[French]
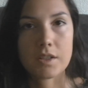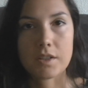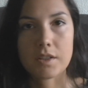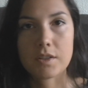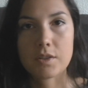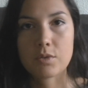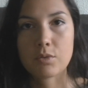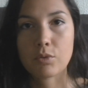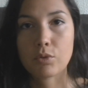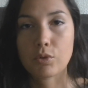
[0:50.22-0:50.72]

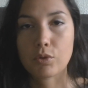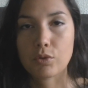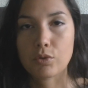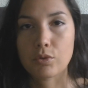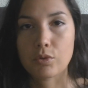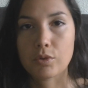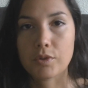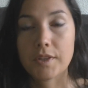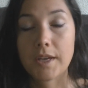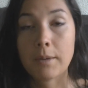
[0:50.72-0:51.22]
qui, sont de,
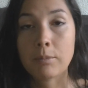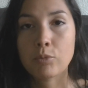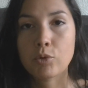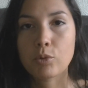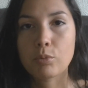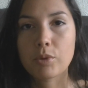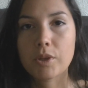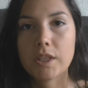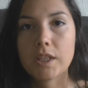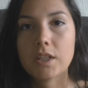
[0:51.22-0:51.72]
de gammes
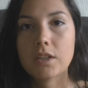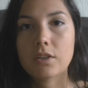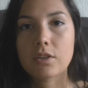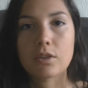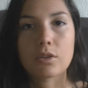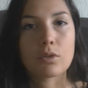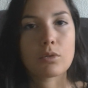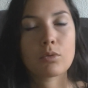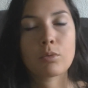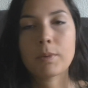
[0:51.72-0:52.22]
de prix
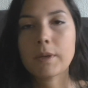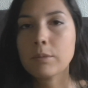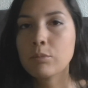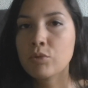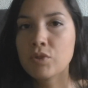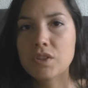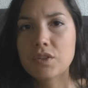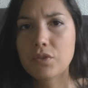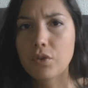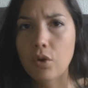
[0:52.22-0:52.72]
euh,
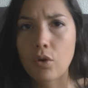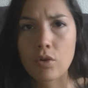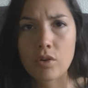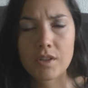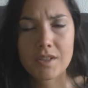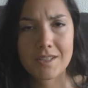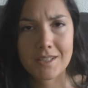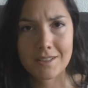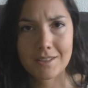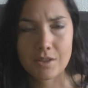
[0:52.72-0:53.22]
complètement différents
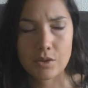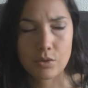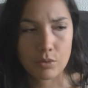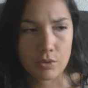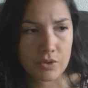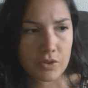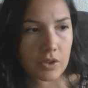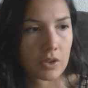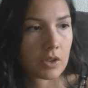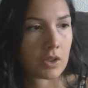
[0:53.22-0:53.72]
les uns des
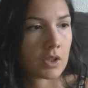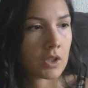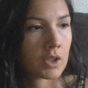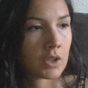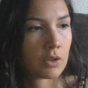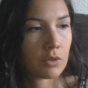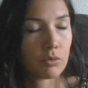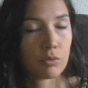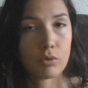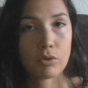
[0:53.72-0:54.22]
autres.
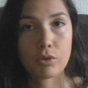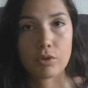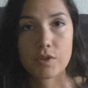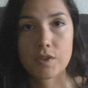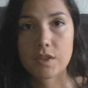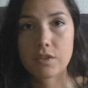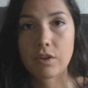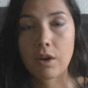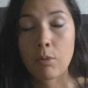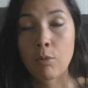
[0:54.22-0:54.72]
Donc euh,
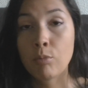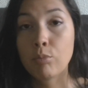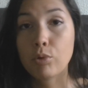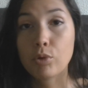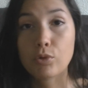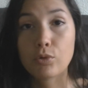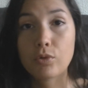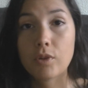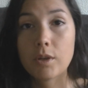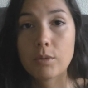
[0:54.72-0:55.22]
c'est vraiment
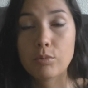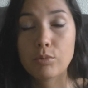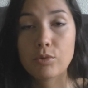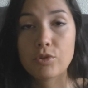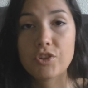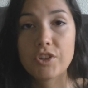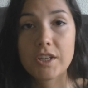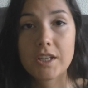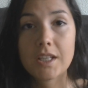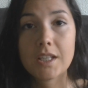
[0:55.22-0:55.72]
pour tous les
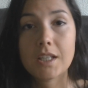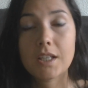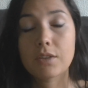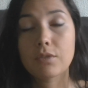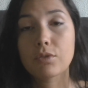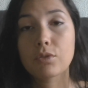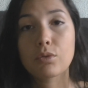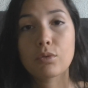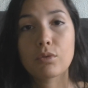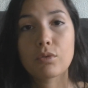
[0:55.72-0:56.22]
budgets et
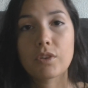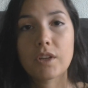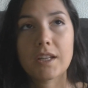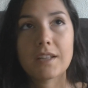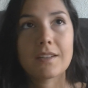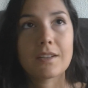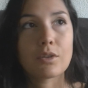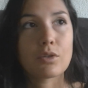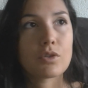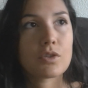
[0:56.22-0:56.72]
vous
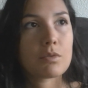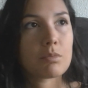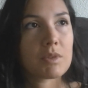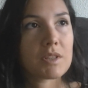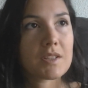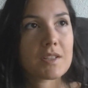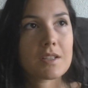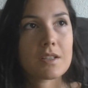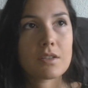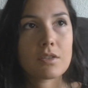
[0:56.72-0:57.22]
trouverez des
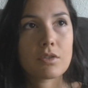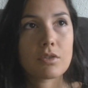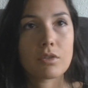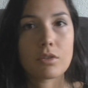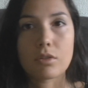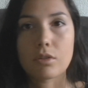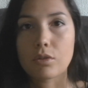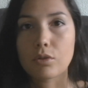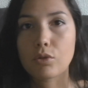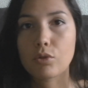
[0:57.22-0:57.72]
cosmétiques,
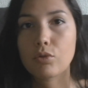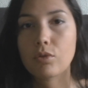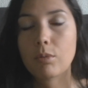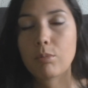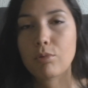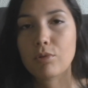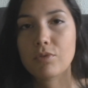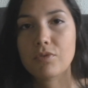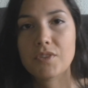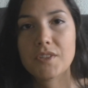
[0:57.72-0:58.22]
euh, que ce
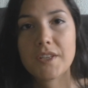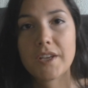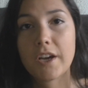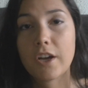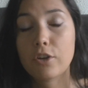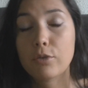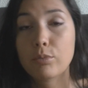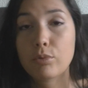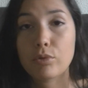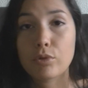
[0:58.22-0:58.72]
soit pour le
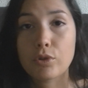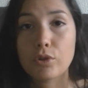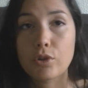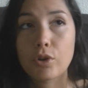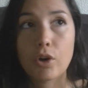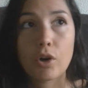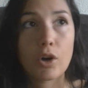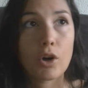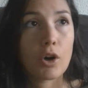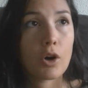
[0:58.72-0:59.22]
visage, pour le
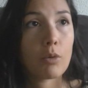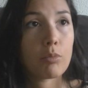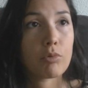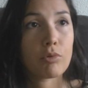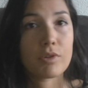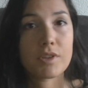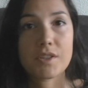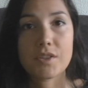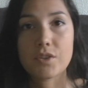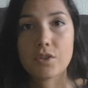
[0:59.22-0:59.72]
corps,
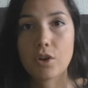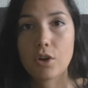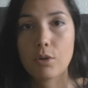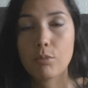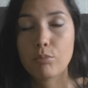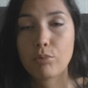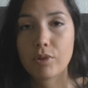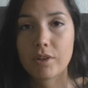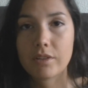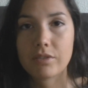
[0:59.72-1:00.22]
pour les
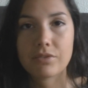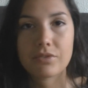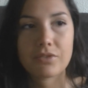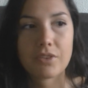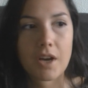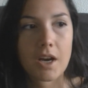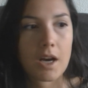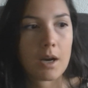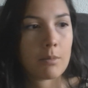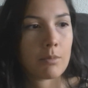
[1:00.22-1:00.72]
hommes, pour les
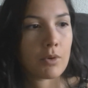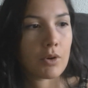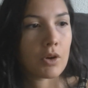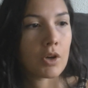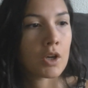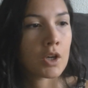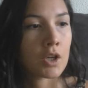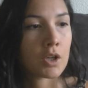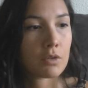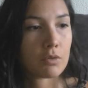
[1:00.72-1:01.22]
femmes.
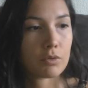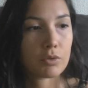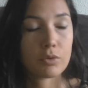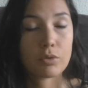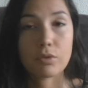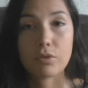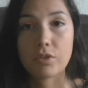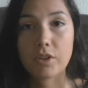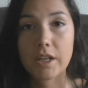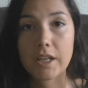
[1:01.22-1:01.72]
Vous
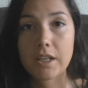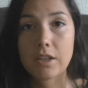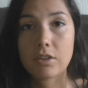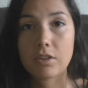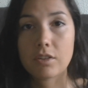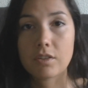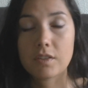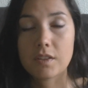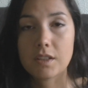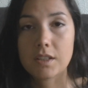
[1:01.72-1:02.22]
trouverez
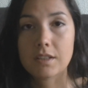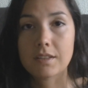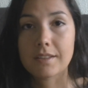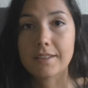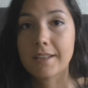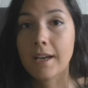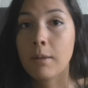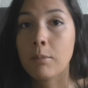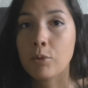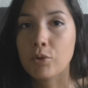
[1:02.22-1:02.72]
des, des
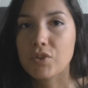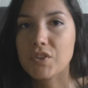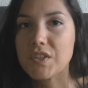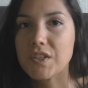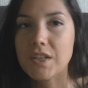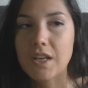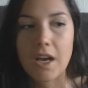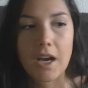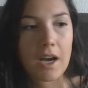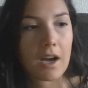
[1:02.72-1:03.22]
gammes
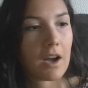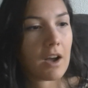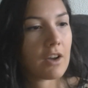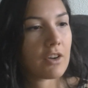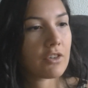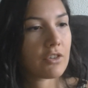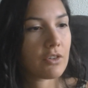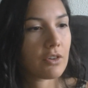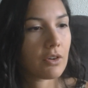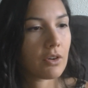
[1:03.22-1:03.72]

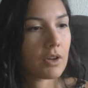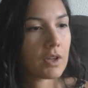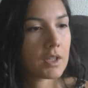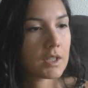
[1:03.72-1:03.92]
anti-âge,